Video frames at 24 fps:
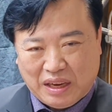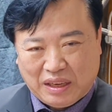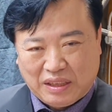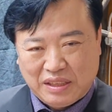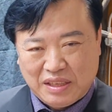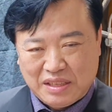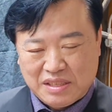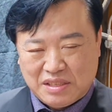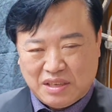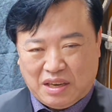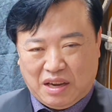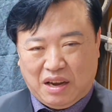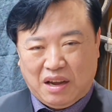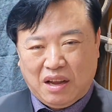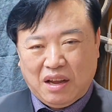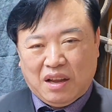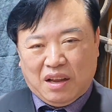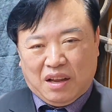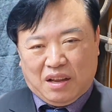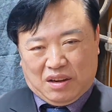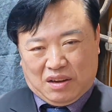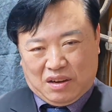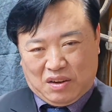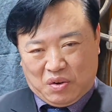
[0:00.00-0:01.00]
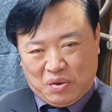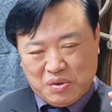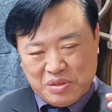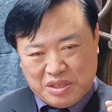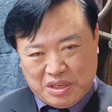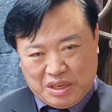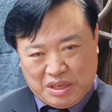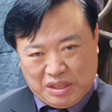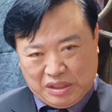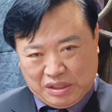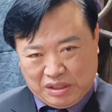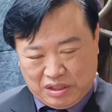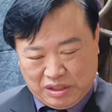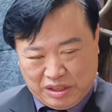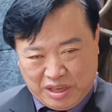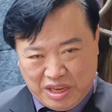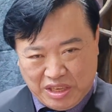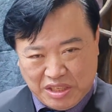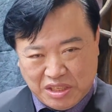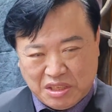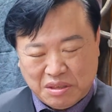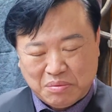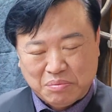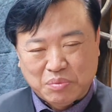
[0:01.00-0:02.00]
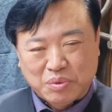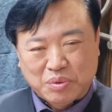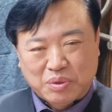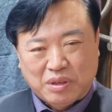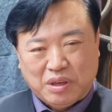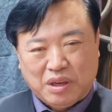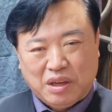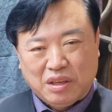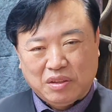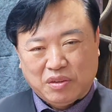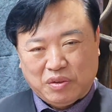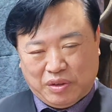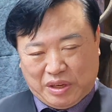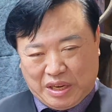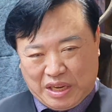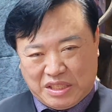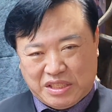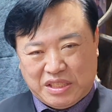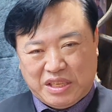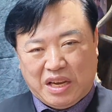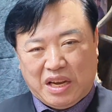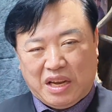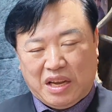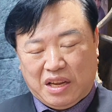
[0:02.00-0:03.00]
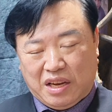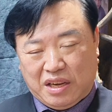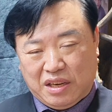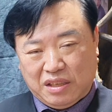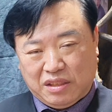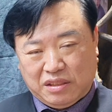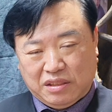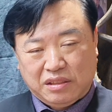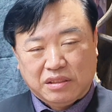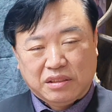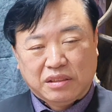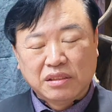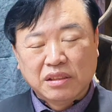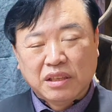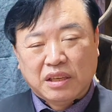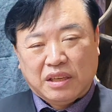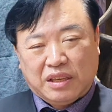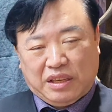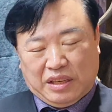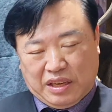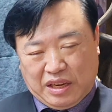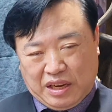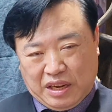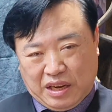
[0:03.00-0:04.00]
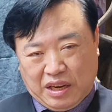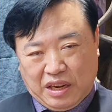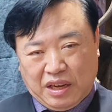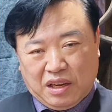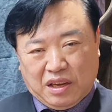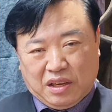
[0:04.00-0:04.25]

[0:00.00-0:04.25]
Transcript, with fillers: 그래서 혼자 계시는 분은 또 같이 할 그런 예,